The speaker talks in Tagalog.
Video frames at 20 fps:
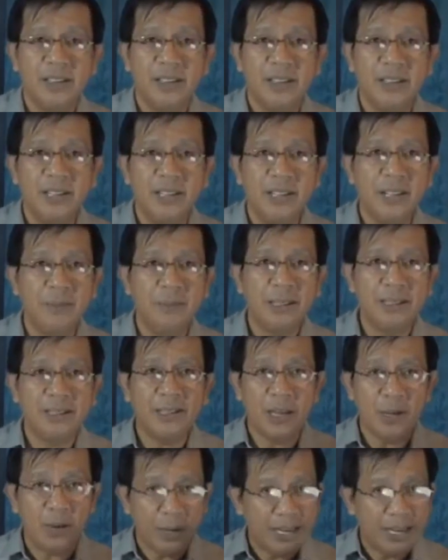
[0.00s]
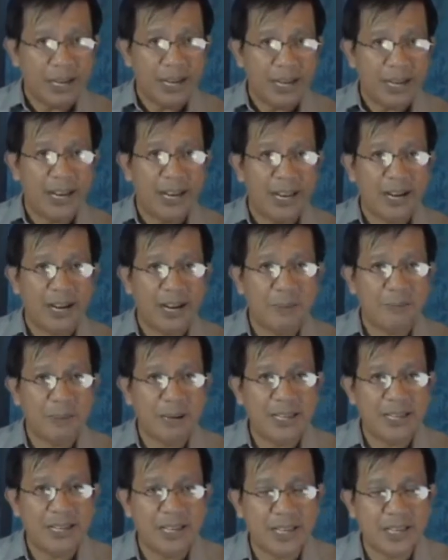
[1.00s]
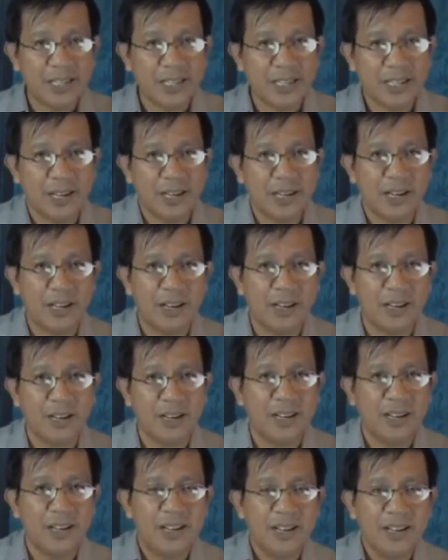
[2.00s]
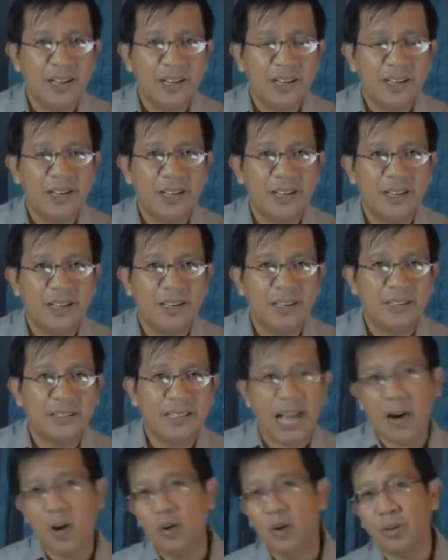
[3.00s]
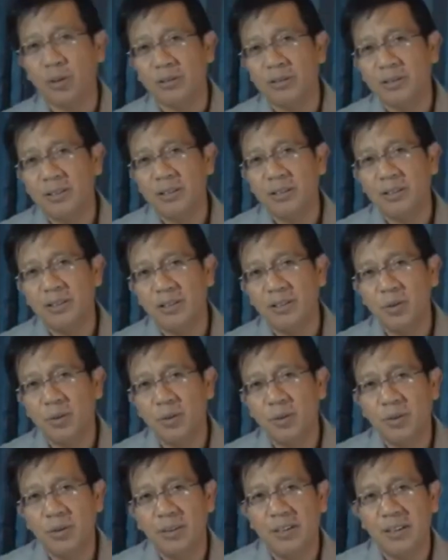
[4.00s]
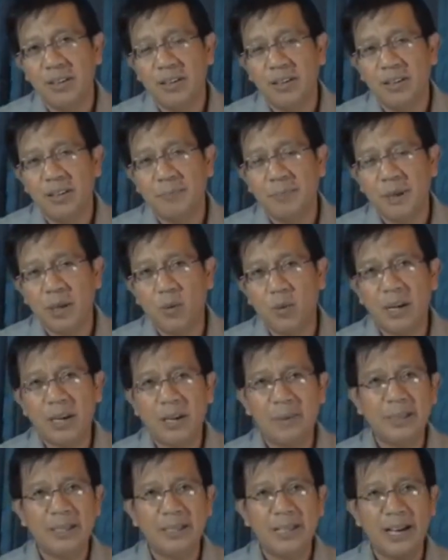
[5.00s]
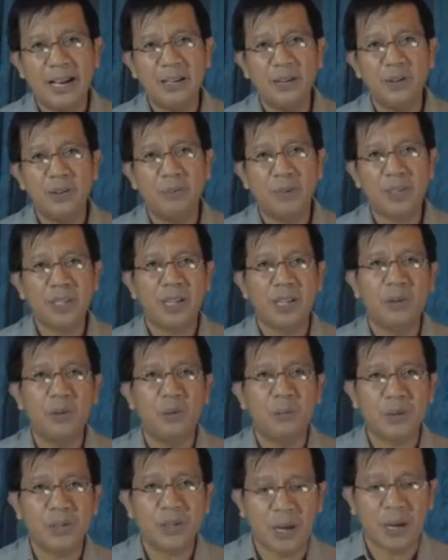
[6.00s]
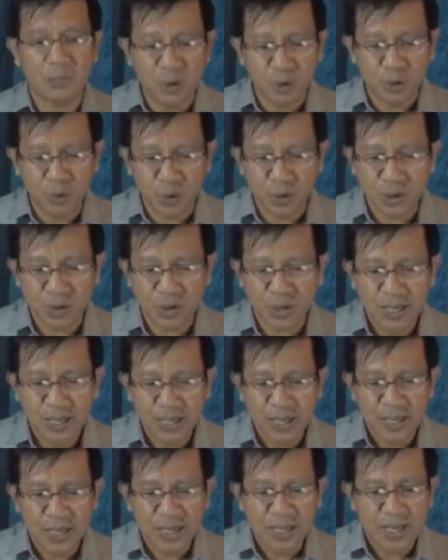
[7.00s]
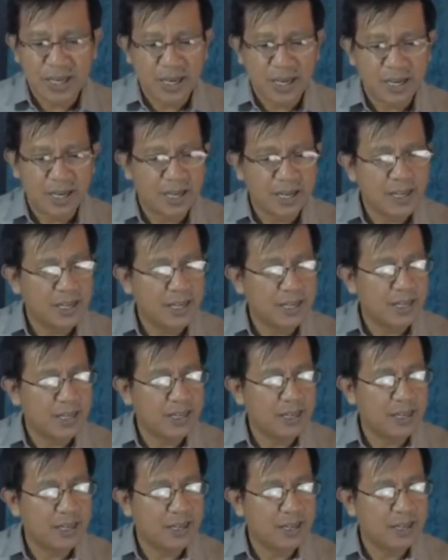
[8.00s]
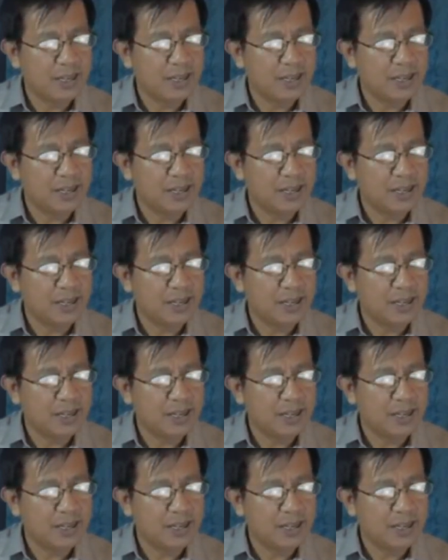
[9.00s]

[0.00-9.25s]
Hindi naman tayo kinakailangang malingkis ng uh, ng takot, no? Pero wag naman tayong masyadong presumptuous uh, na